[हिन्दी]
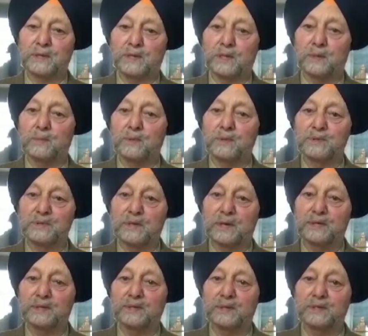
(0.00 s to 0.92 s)
तकरीबन
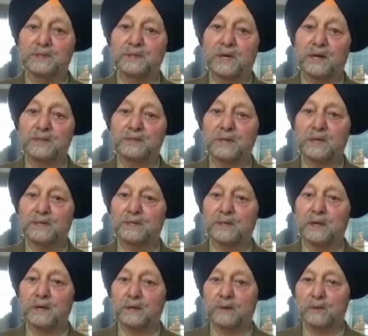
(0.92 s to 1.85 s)
साढ़े तीन चार साल
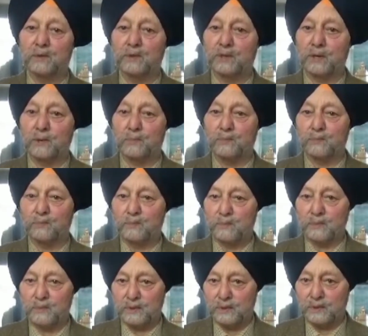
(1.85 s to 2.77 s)
यहाँ
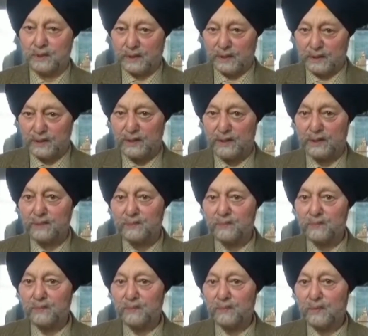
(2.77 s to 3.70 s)
उन्हें रहे हैं
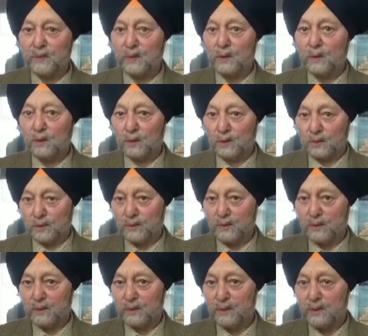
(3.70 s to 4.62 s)
और
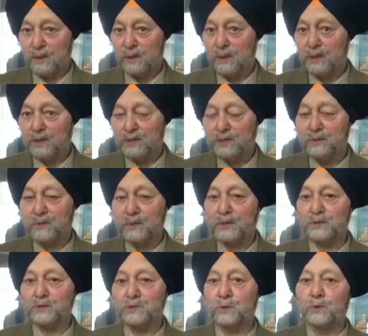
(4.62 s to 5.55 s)
इसी
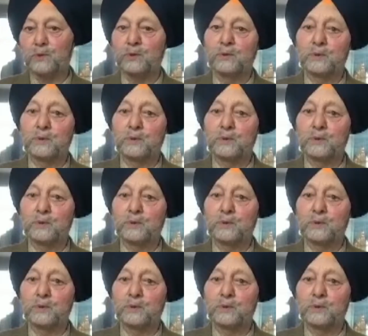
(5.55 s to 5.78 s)
वक्त जो